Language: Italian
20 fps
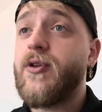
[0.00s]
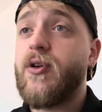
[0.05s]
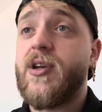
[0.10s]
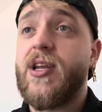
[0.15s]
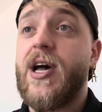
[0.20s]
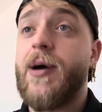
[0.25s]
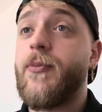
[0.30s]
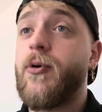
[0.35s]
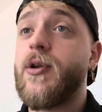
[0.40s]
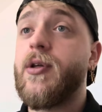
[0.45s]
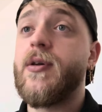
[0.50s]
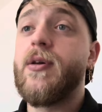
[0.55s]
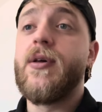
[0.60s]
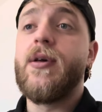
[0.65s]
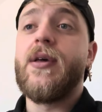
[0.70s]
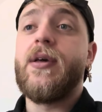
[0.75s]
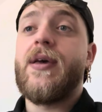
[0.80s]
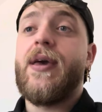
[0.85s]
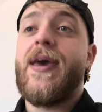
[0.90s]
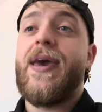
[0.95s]
Il Napoli
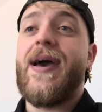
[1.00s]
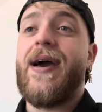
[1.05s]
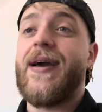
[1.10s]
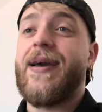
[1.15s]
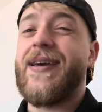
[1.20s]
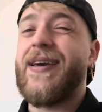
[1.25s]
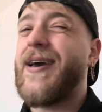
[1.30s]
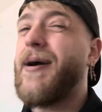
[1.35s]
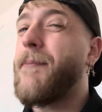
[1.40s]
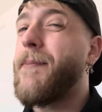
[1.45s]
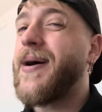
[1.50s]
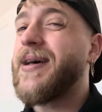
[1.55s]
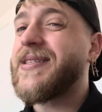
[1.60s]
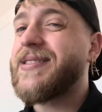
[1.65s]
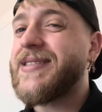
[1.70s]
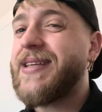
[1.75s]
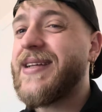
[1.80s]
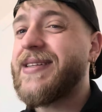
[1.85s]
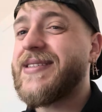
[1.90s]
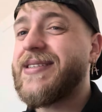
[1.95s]
è anche
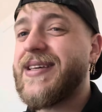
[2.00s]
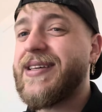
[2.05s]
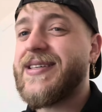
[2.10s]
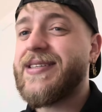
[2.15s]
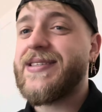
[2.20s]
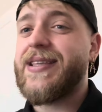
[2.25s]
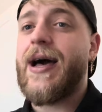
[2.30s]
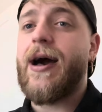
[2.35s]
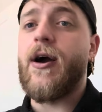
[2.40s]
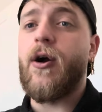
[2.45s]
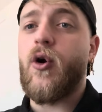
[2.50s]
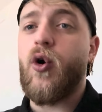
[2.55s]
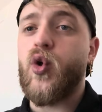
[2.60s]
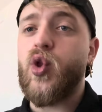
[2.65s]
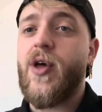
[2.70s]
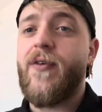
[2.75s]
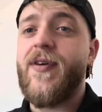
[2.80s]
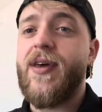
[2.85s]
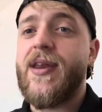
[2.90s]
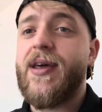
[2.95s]
abbastanza stanco
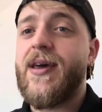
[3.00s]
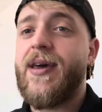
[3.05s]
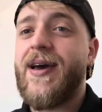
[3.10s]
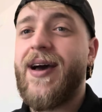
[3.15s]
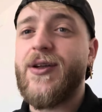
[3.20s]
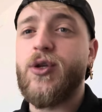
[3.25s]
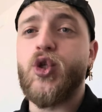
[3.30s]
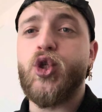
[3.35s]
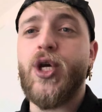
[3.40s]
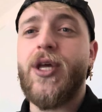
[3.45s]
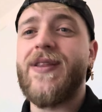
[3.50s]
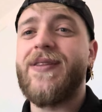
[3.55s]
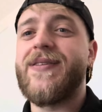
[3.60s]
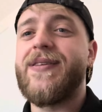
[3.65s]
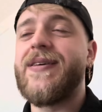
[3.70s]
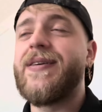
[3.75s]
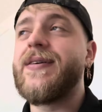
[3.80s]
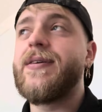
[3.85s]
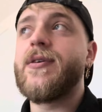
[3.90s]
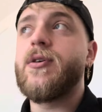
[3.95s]
di avere
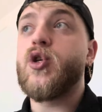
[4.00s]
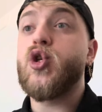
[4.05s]
agenti